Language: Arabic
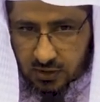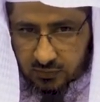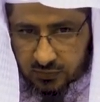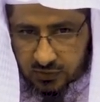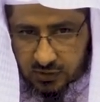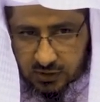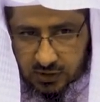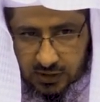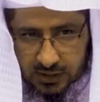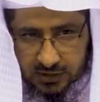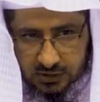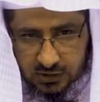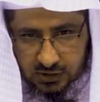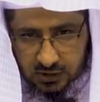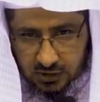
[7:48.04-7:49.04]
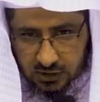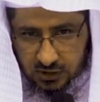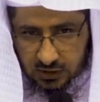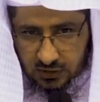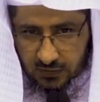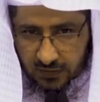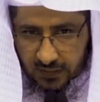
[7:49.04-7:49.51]
في
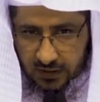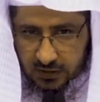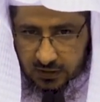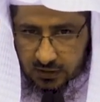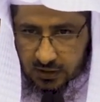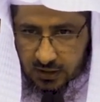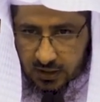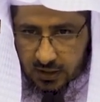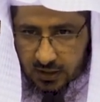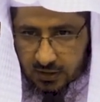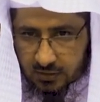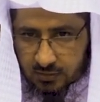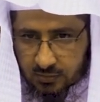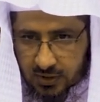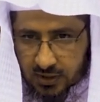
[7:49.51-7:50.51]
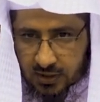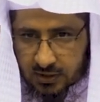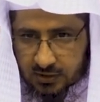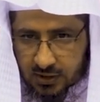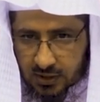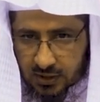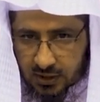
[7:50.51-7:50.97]
حده إلى
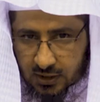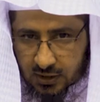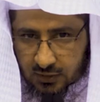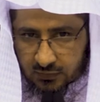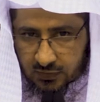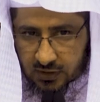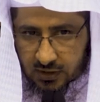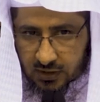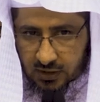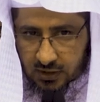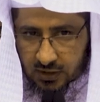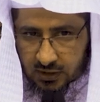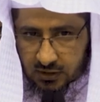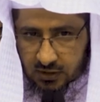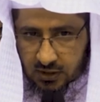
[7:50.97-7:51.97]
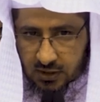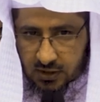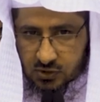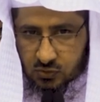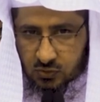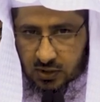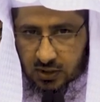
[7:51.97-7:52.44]
ما تعارف
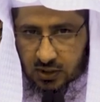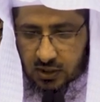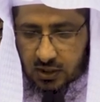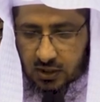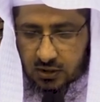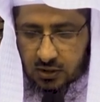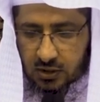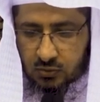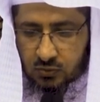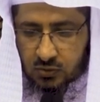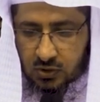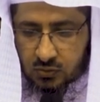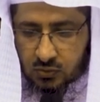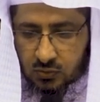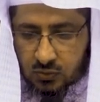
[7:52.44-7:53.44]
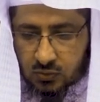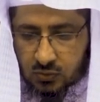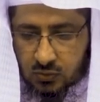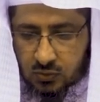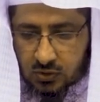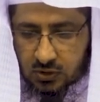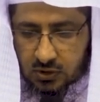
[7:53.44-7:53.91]
الناس على أنه
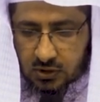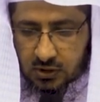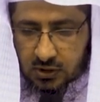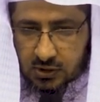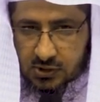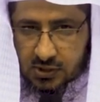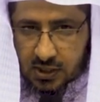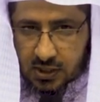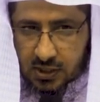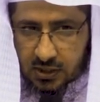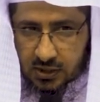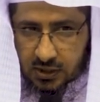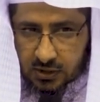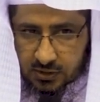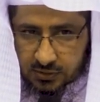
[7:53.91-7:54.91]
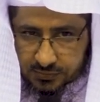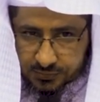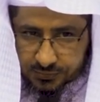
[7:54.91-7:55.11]
يكون إحسانا